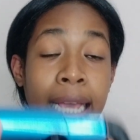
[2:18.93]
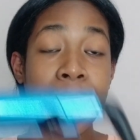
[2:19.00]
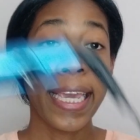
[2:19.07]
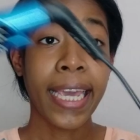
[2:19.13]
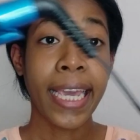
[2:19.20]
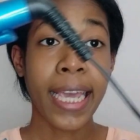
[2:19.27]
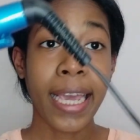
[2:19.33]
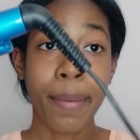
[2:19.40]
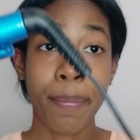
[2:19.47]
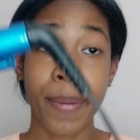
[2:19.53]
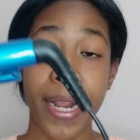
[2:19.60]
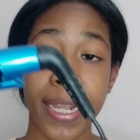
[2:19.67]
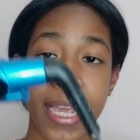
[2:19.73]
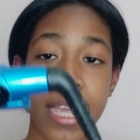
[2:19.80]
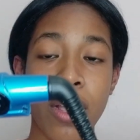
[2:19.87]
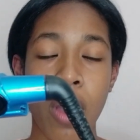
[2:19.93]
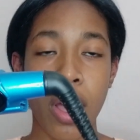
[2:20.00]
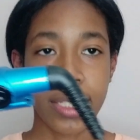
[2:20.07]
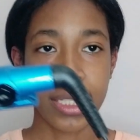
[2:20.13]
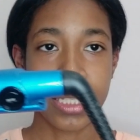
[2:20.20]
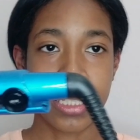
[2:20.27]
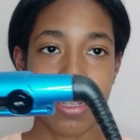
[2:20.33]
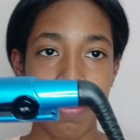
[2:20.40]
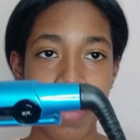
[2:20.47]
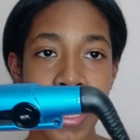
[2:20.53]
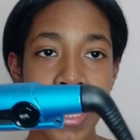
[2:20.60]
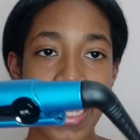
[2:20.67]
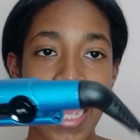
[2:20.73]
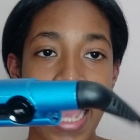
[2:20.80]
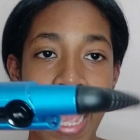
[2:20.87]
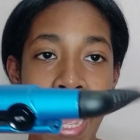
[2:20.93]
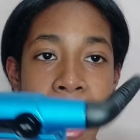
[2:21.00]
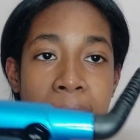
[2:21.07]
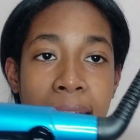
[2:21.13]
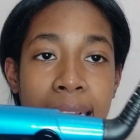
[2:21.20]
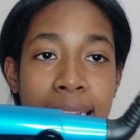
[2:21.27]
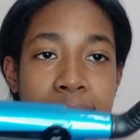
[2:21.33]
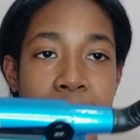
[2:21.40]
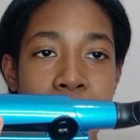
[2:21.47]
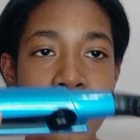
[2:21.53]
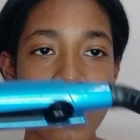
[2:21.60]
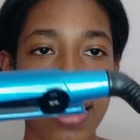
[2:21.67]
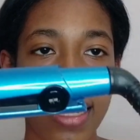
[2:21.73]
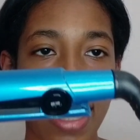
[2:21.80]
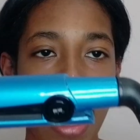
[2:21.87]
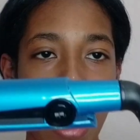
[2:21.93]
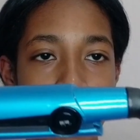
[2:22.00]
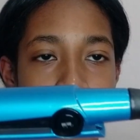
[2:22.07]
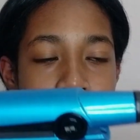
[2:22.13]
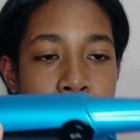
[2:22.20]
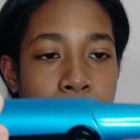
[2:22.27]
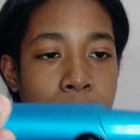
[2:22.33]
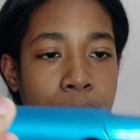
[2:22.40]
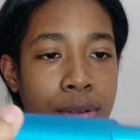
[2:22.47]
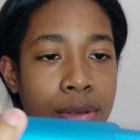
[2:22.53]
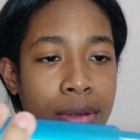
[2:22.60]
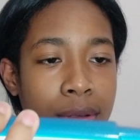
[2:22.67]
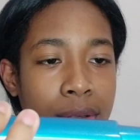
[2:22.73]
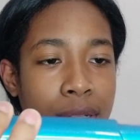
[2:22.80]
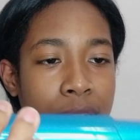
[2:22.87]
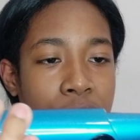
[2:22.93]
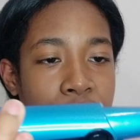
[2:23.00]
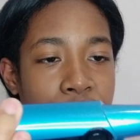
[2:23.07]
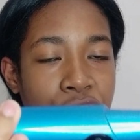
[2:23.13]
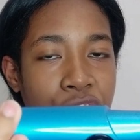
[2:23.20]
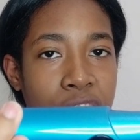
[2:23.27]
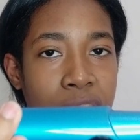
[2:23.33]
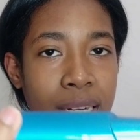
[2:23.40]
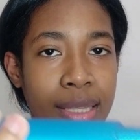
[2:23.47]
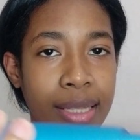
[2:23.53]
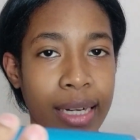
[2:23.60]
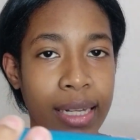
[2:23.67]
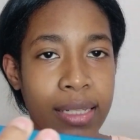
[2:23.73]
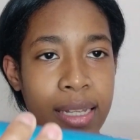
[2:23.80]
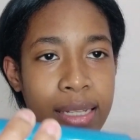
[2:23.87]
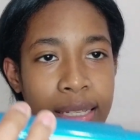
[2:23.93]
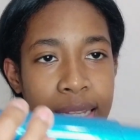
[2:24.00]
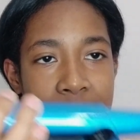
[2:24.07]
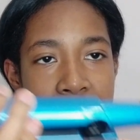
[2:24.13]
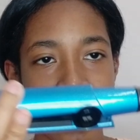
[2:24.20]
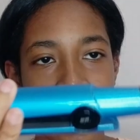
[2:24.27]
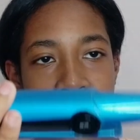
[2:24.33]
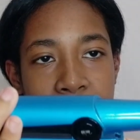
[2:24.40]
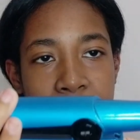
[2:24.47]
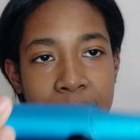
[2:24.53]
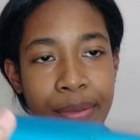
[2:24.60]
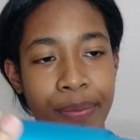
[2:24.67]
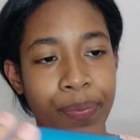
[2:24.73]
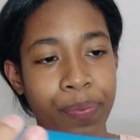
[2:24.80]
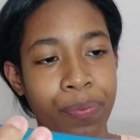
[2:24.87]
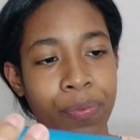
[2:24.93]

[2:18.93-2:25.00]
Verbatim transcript: E para quem gosta também, ela tem esse cabo, ó, que gira 360.